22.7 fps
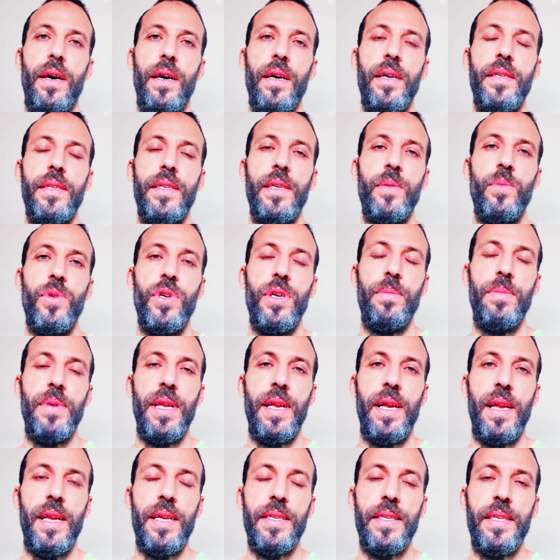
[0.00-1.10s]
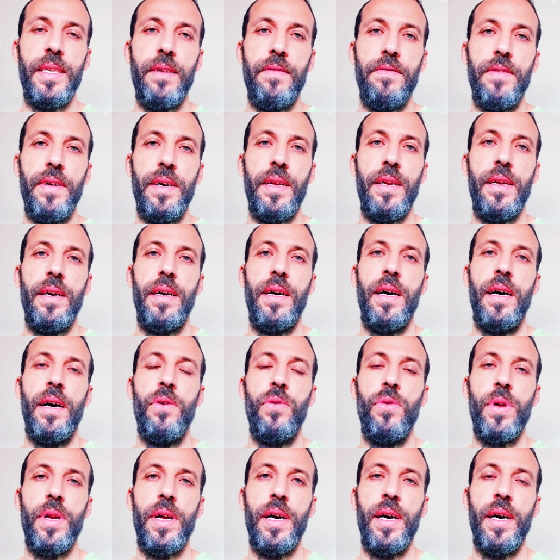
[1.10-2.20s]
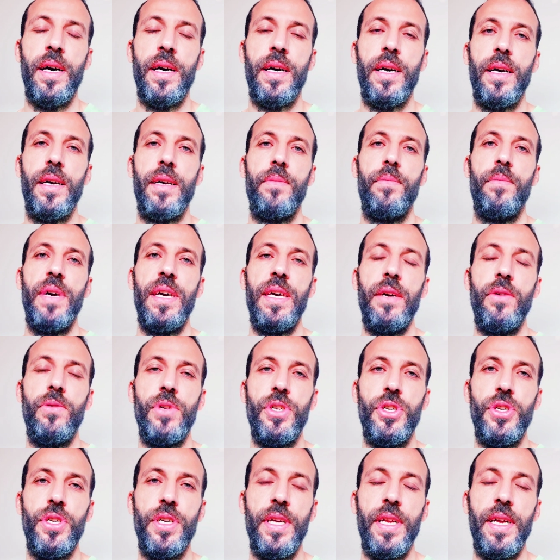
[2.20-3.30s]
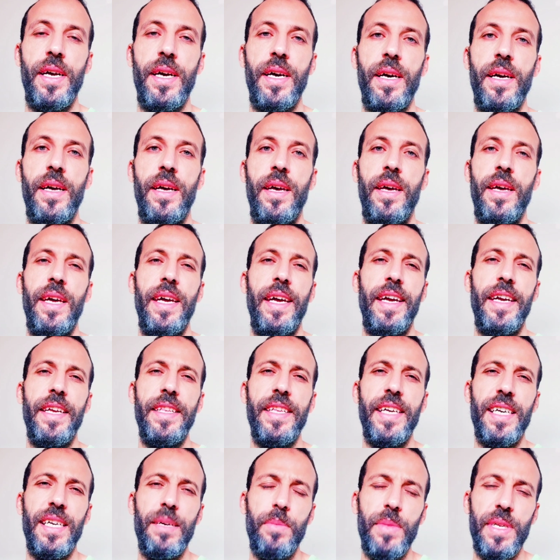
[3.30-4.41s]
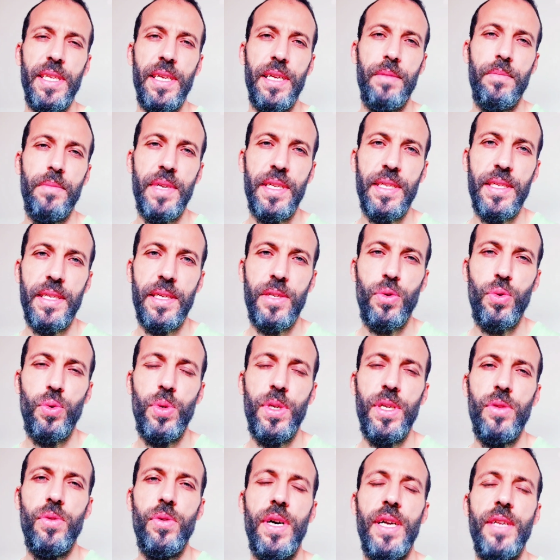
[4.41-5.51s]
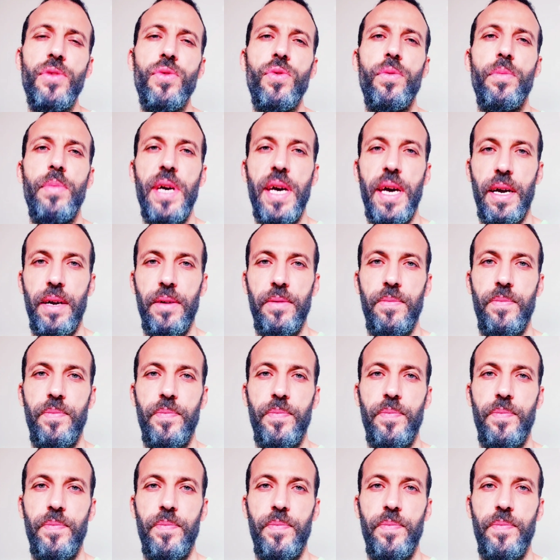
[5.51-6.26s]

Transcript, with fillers: أنت مقبل على السفر أوراق بيع وشراء عندك مثلا منزل تريد أن يباع